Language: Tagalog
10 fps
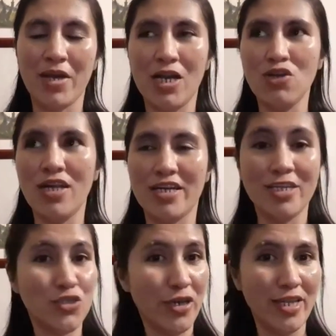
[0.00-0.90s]
Ano lang,
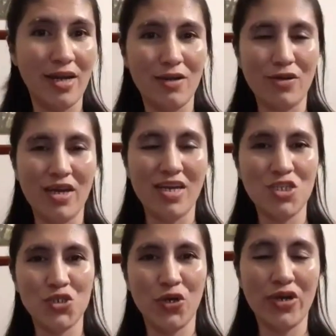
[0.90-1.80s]
enjoy lang, okay?
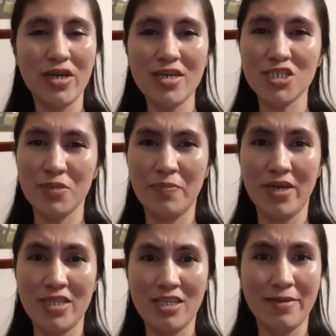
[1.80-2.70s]
Enjoy.
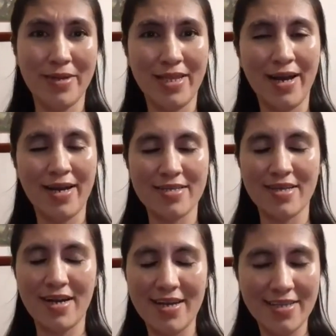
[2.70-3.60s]
Syempre, hindi naman lahat
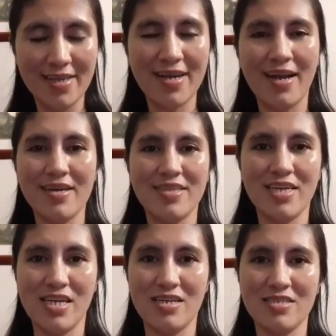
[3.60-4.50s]
agad-agad
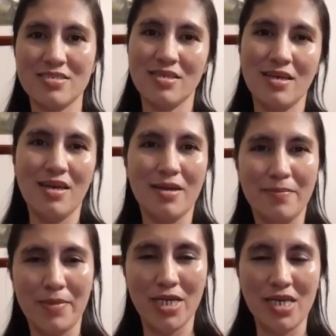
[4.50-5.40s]
Yes,
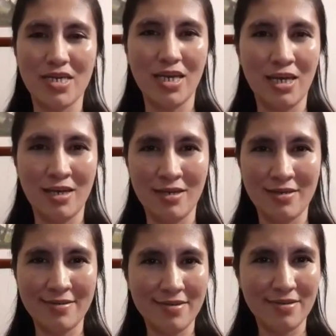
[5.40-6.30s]

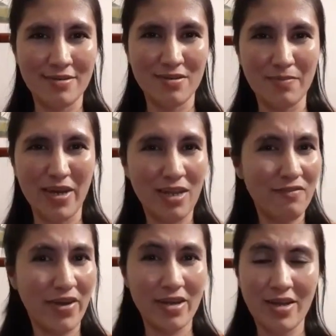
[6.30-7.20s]
magiging
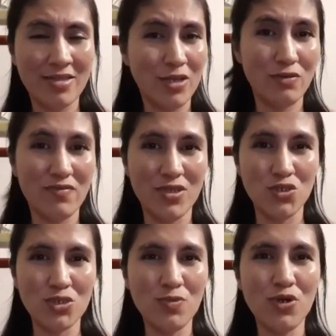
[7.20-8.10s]
viral-viral na yung
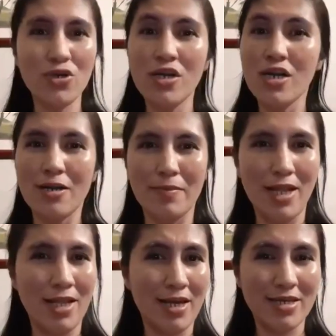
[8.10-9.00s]
videos mo,
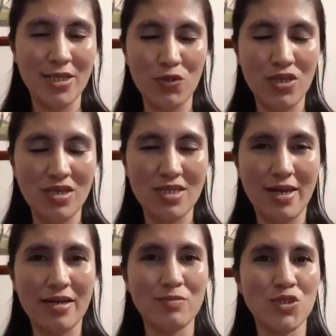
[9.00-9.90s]
malalaki na yung
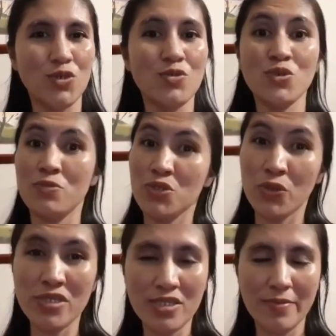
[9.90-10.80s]
kikitain mo sa YouTube. So,
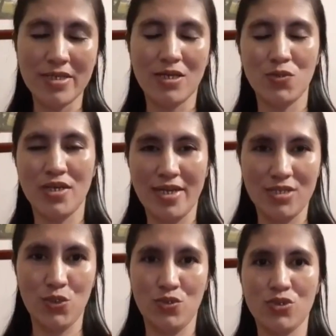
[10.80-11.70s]
hindi naman ganun agad
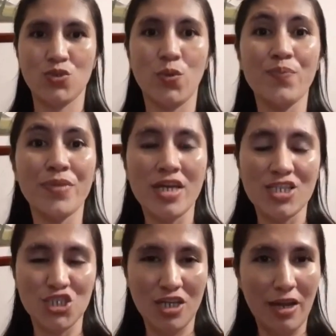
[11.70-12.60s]
yun. So,
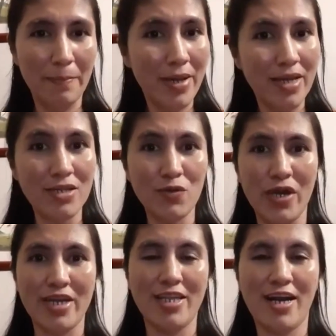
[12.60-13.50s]
tsaga pa rin yung
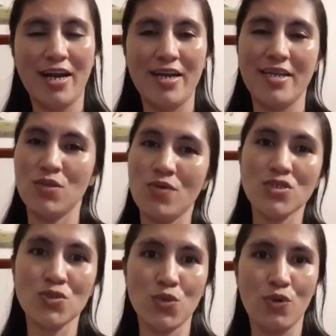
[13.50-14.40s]
kailangan at huwag
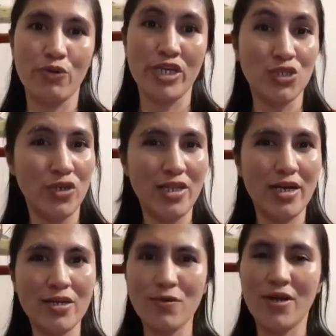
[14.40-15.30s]
susuko. Enjoy
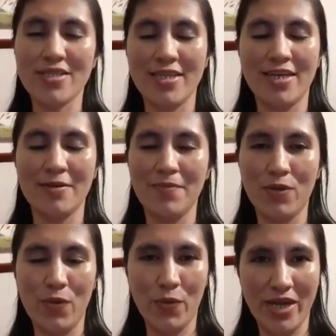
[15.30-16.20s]
lang yung ating
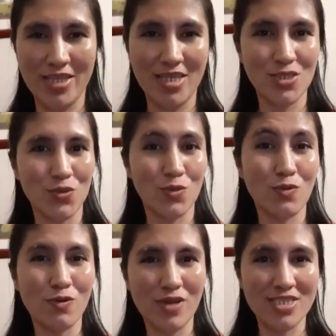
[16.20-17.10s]
pag-YT. So,
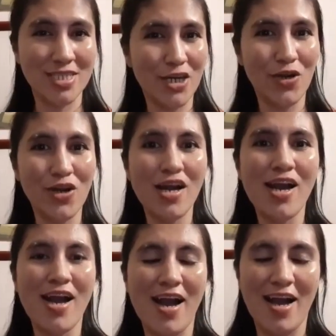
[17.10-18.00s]
congrats sa'yo.
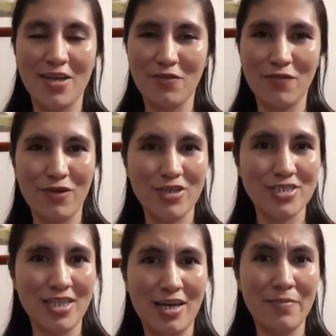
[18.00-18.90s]
And of
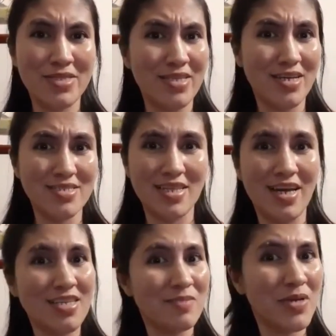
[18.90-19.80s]
course, salamat din sa
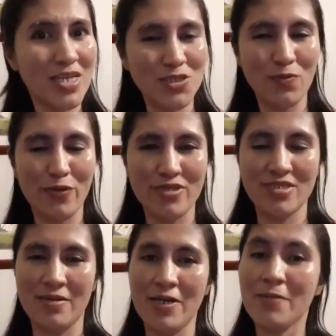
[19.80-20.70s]
lahat ng mga nag-support
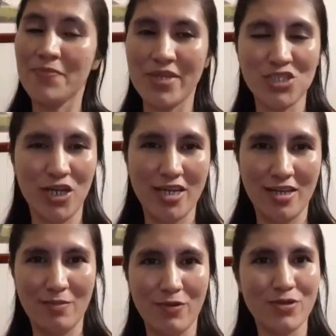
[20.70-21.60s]
sa channel
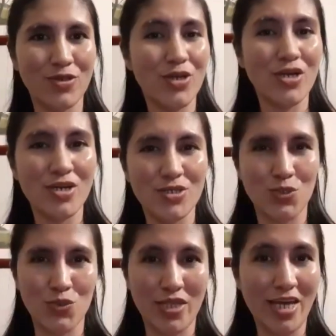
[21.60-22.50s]
mo.
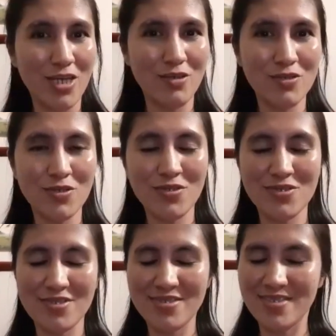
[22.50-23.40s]
So, thank you.
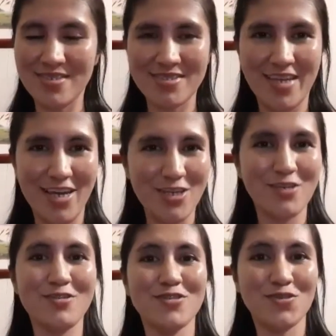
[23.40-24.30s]
Thank
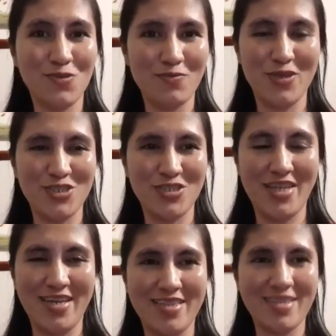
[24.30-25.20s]
you so much
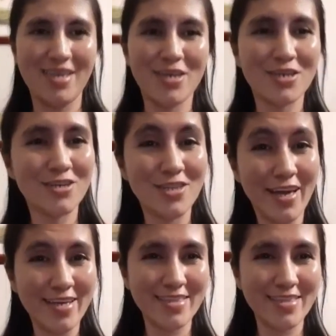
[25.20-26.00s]
din. Good night.